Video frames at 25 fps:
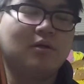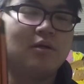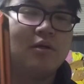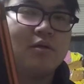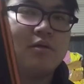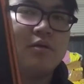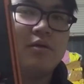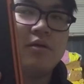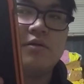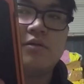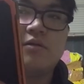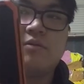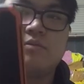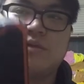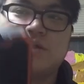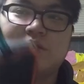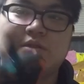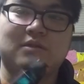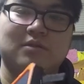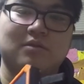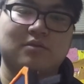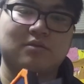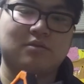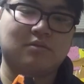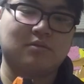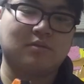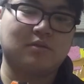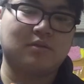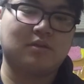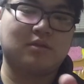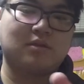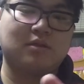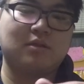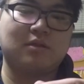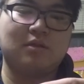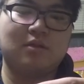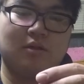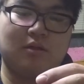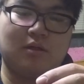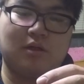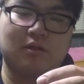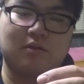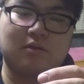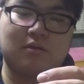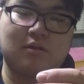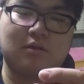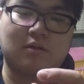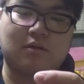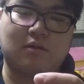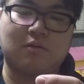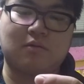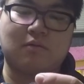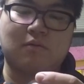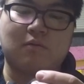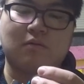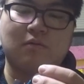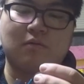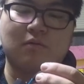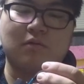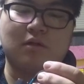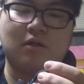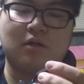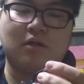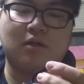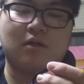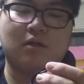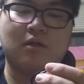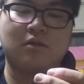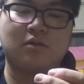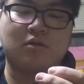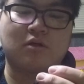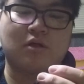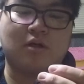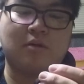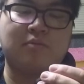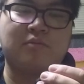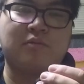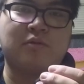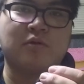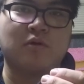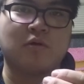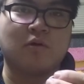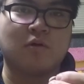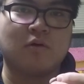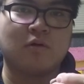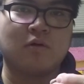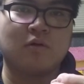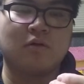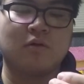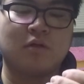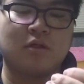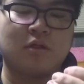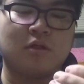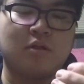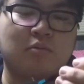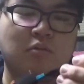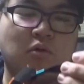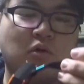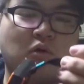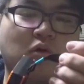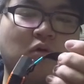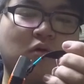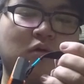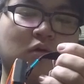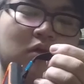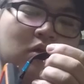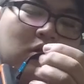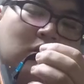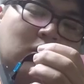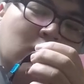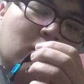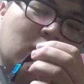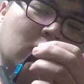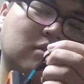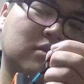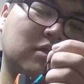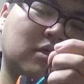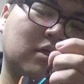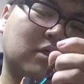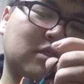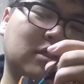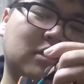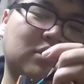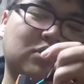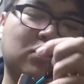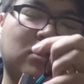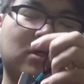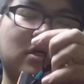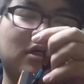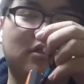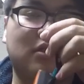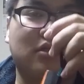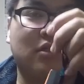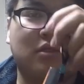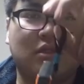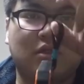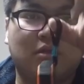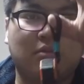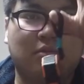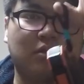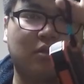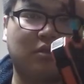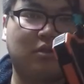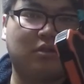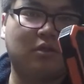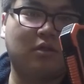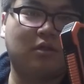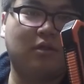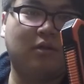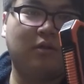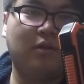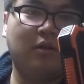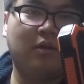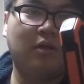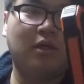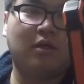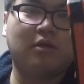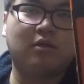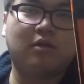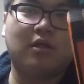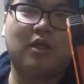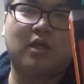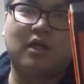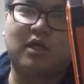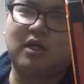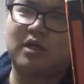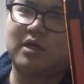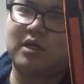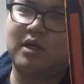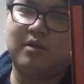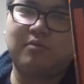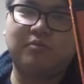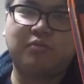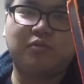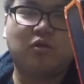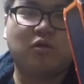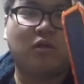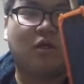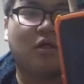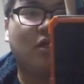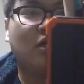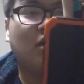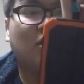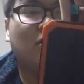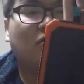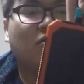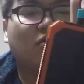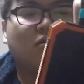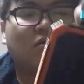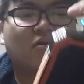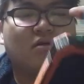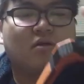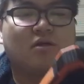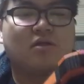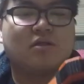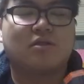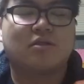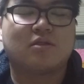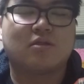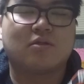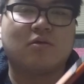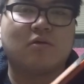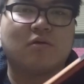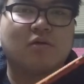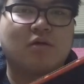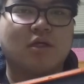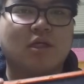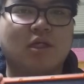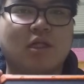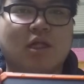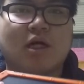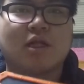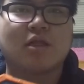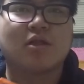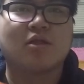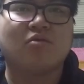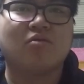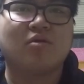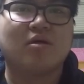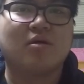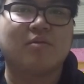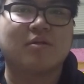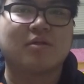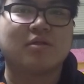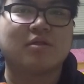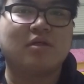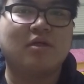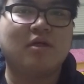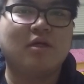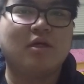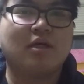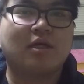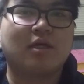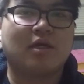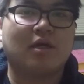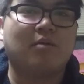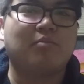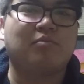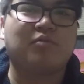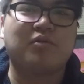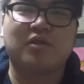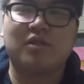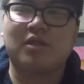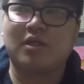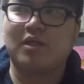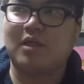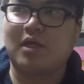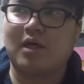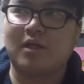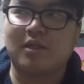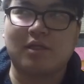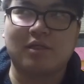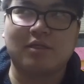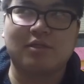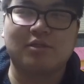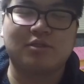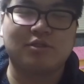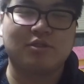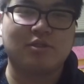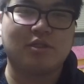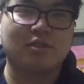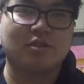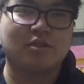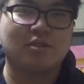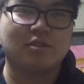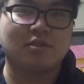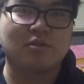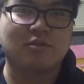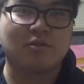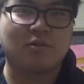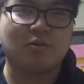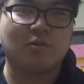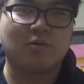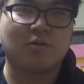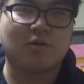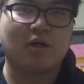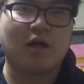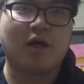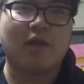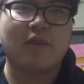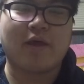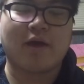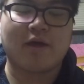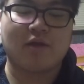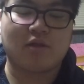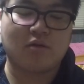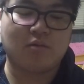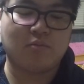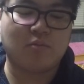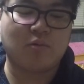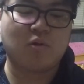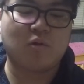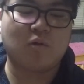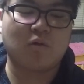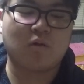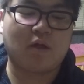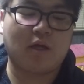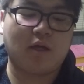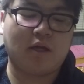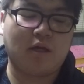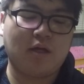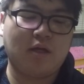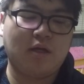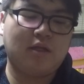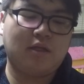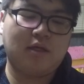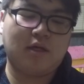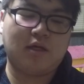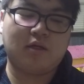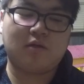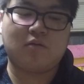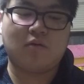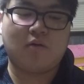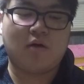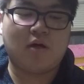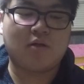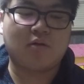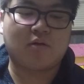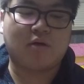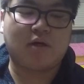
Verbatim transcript: これめっちゃおすすめです。あとなんかここにストラップの紐が最初からついてました。なのでなんかキャンプとかに行く時とかにすごくいいなって思います。キャンプって大体充電するところがないと思うので。で、あとはあの